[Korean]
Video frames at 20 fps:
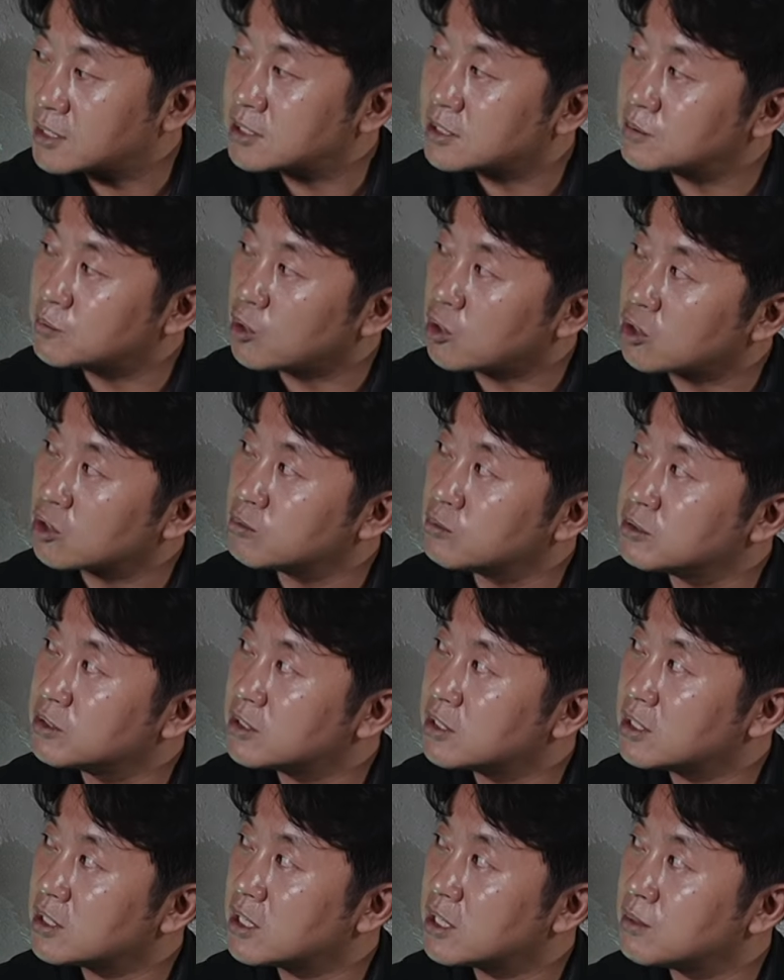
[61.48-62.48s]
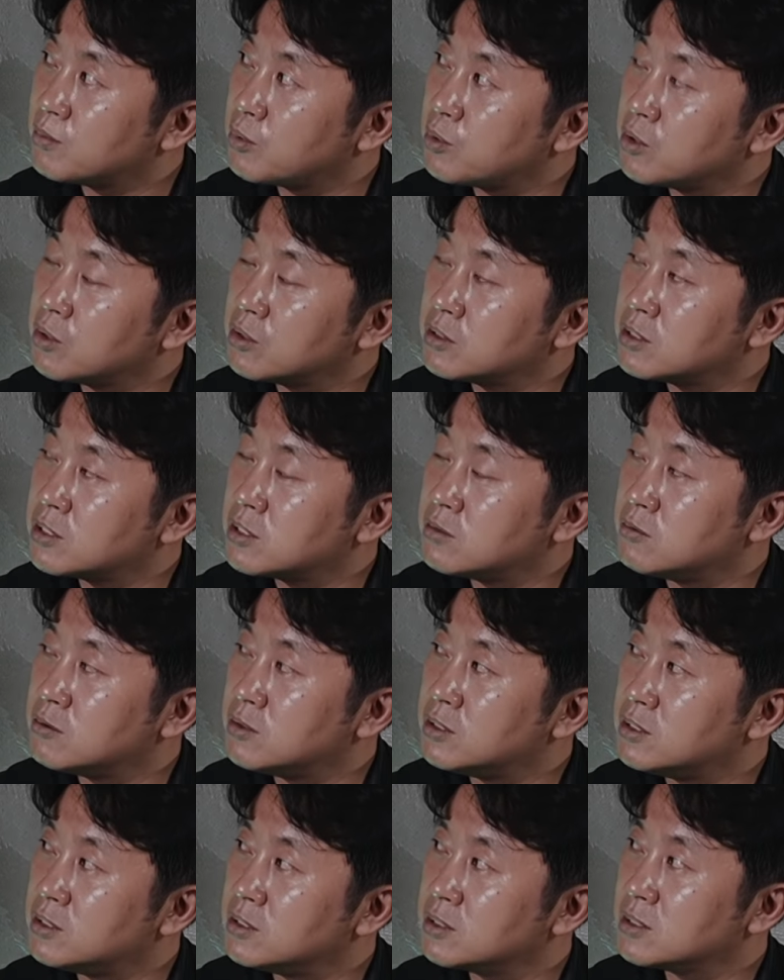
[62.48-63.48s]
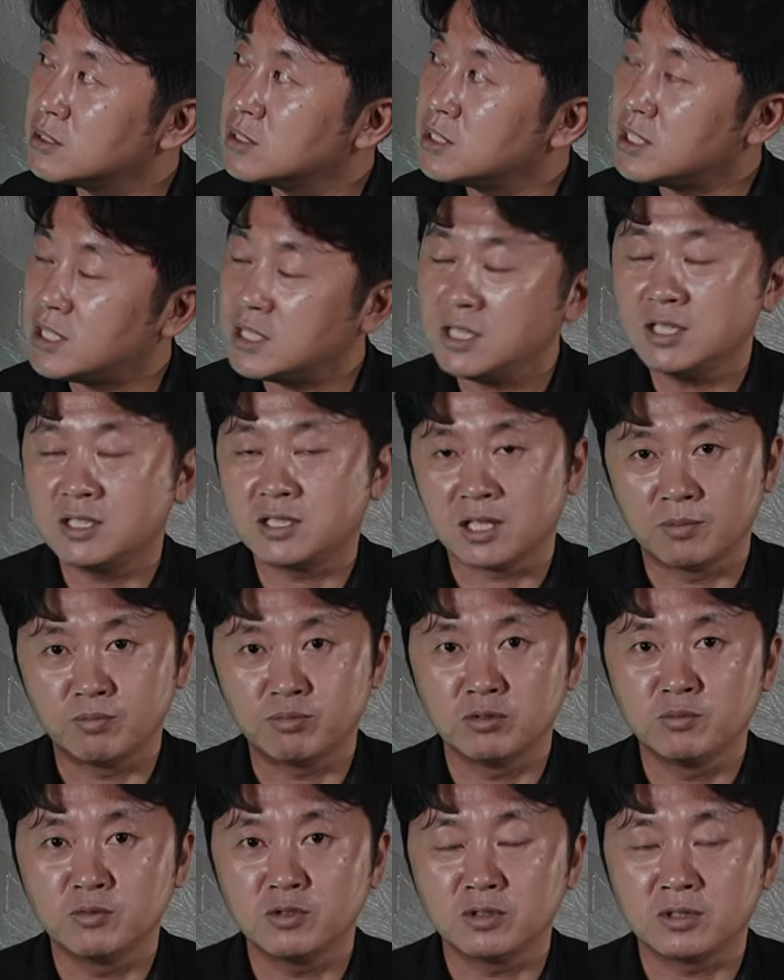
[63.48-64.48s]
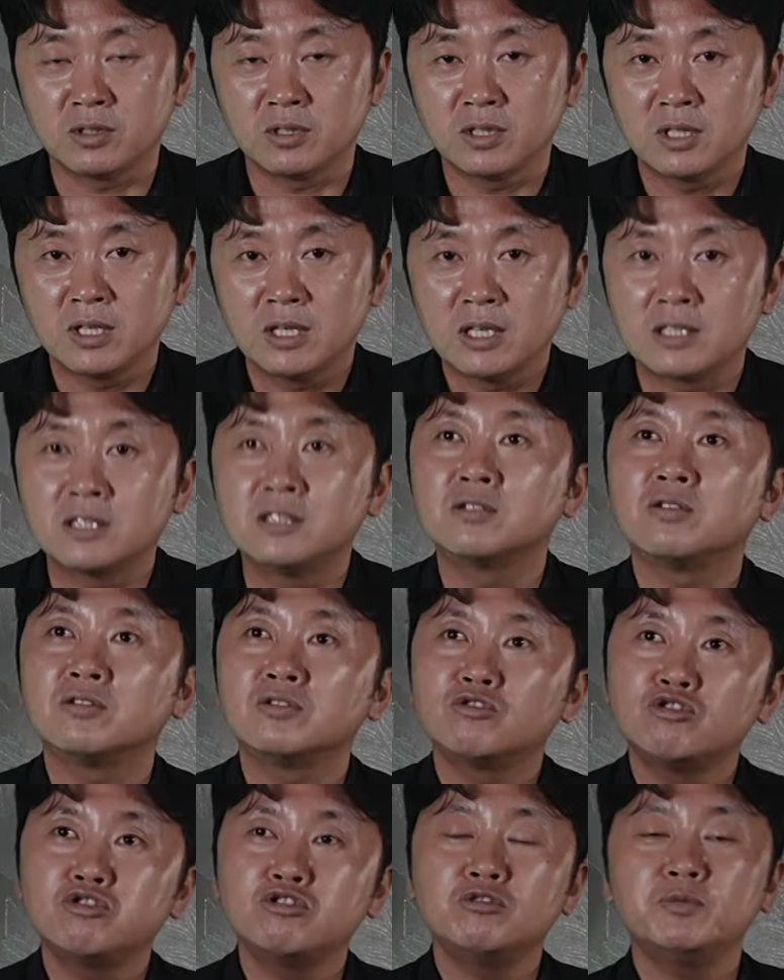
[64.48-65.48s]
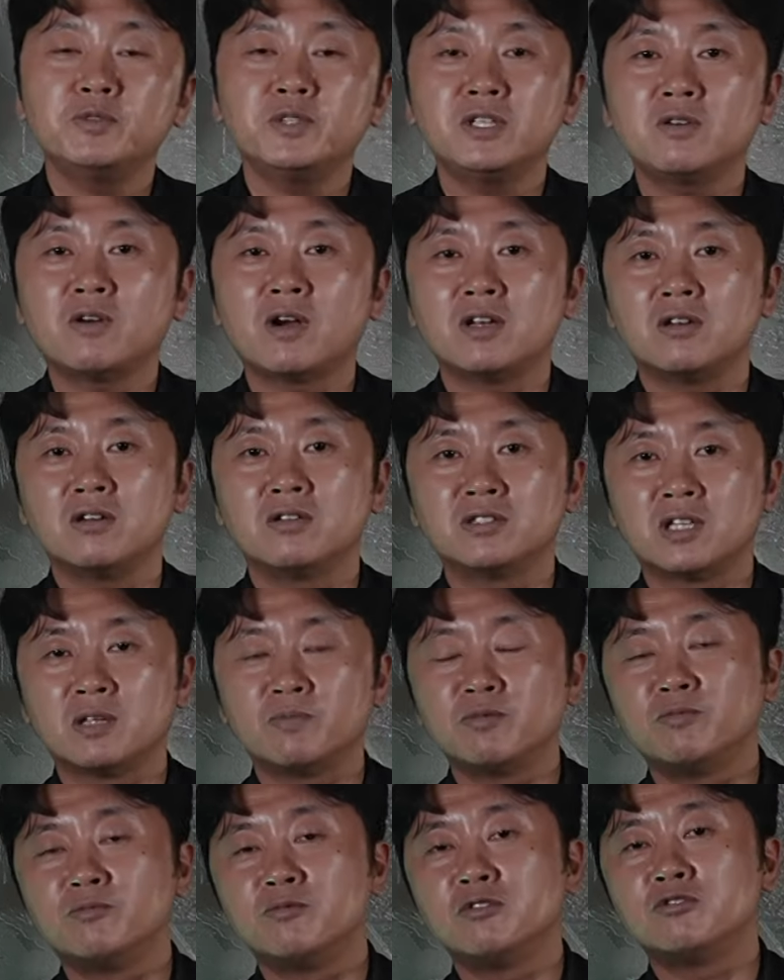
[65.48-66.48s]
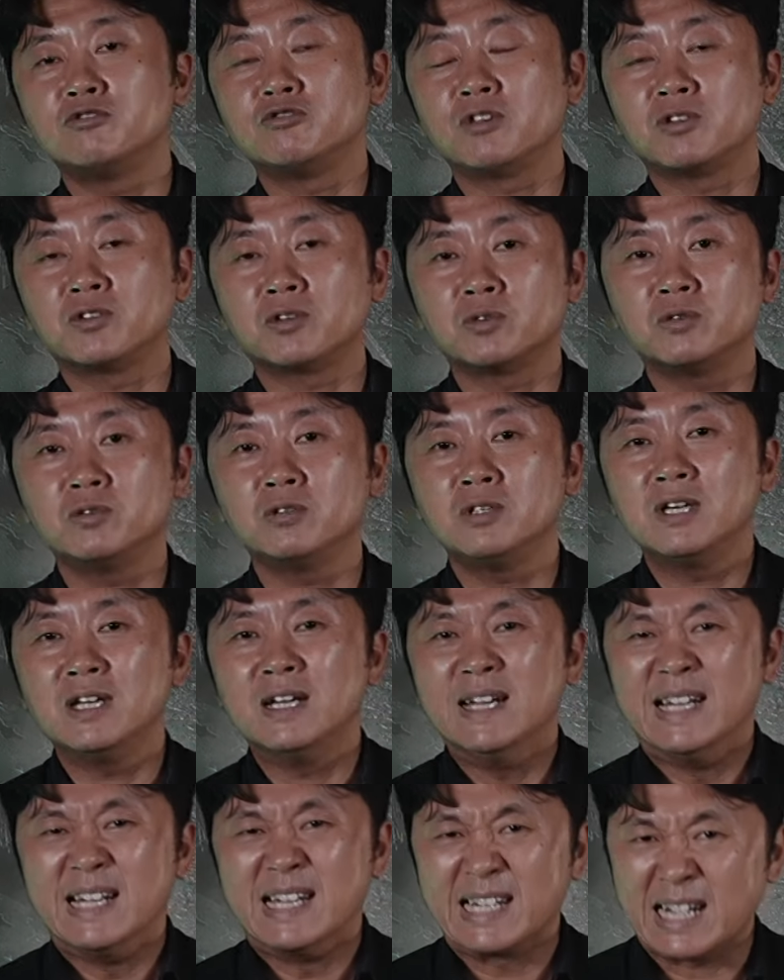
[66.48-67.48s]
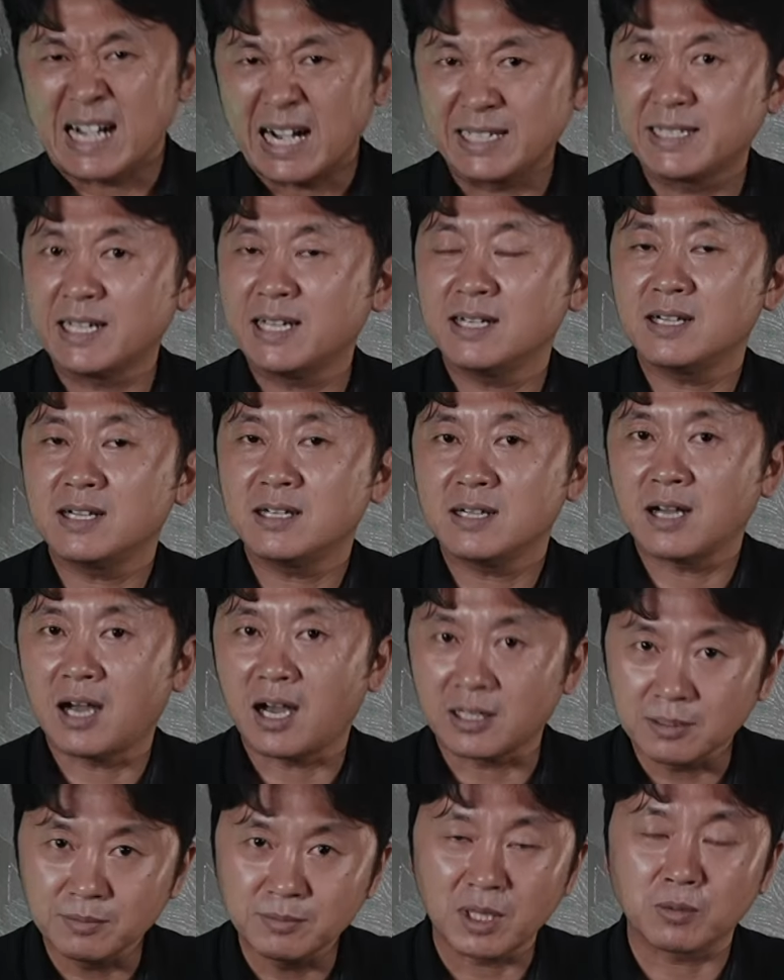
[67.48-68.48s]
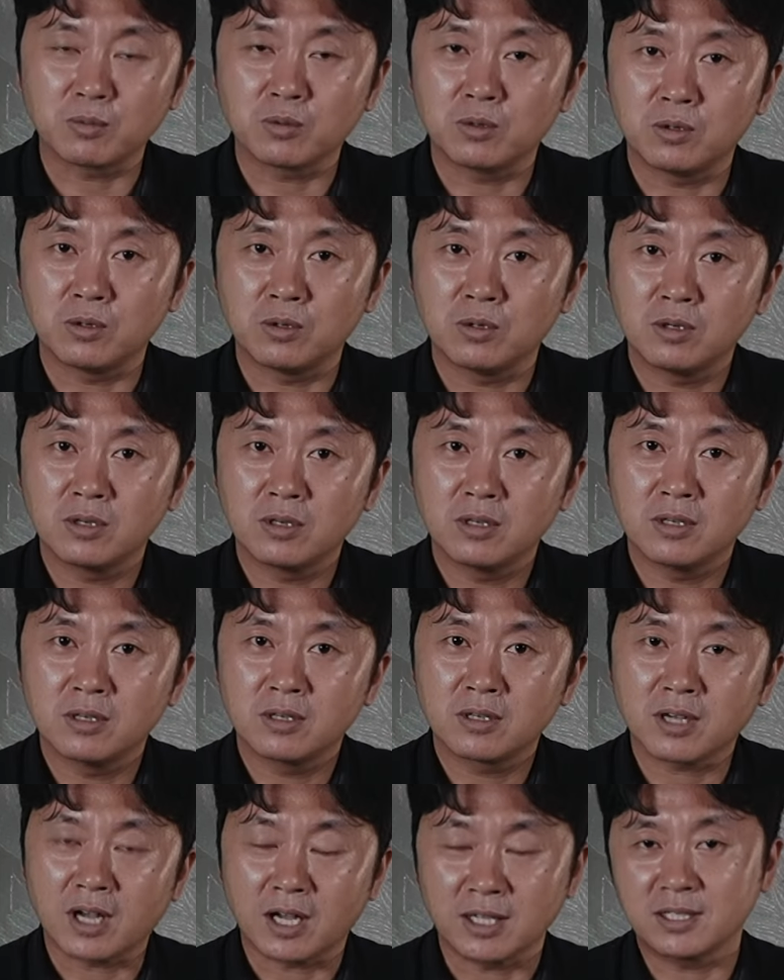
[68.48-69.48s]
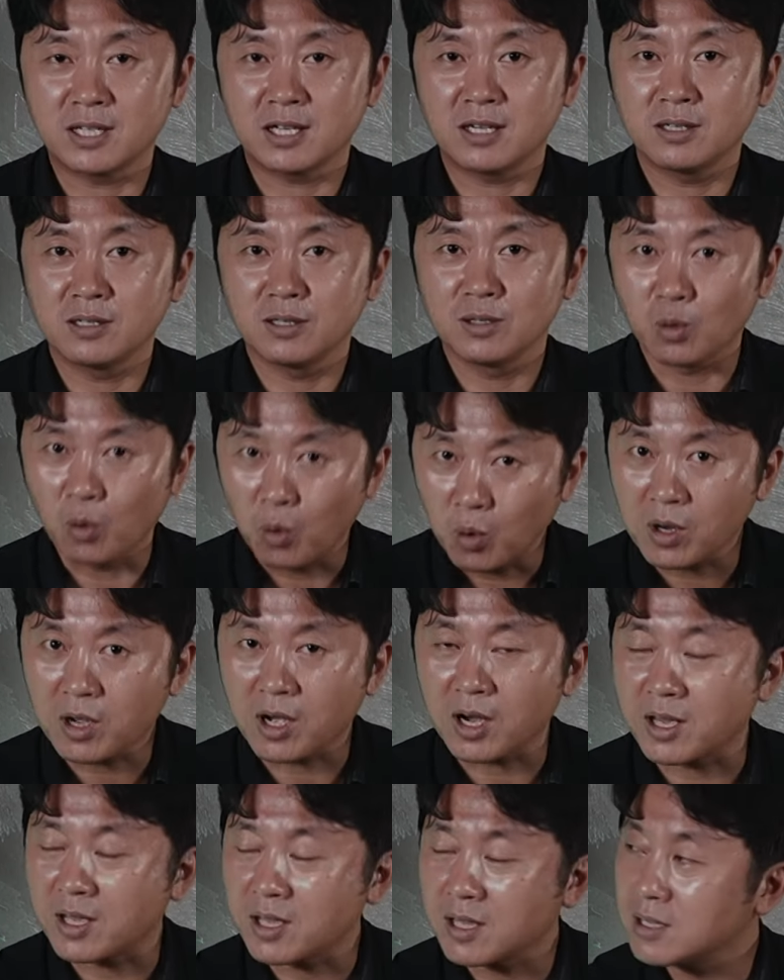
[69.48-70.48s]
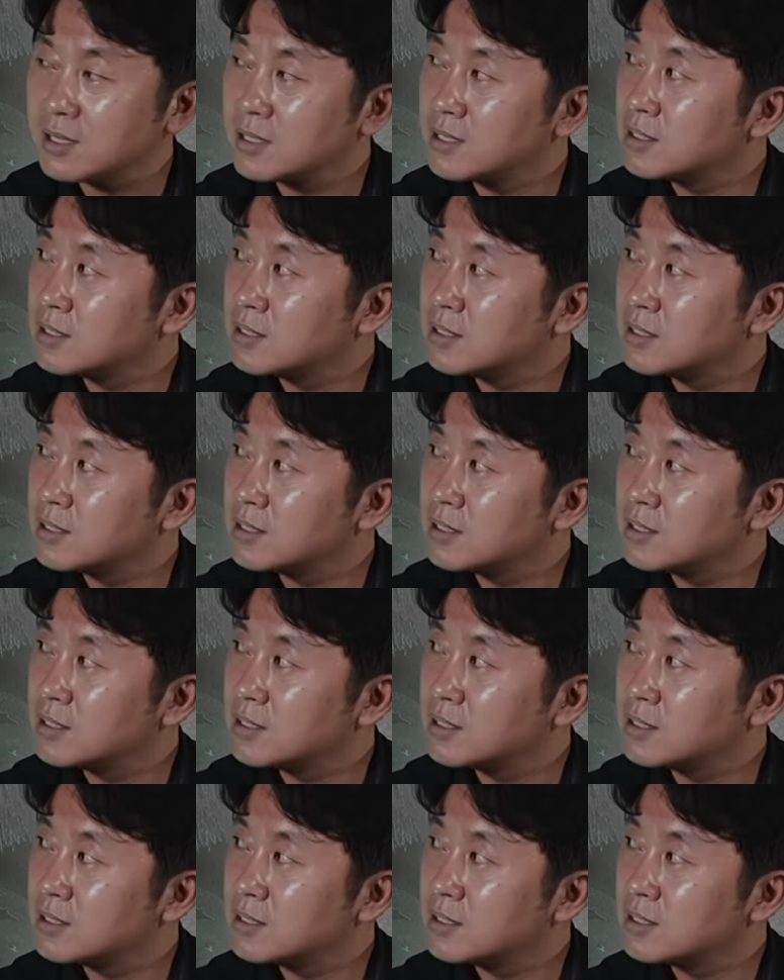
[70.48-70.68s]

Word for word: 지금 여러분들에게 보여드리고 있는 이 제품은 그런 투비 관련 제품들 중에서도 가장 아름답고 가장 고가의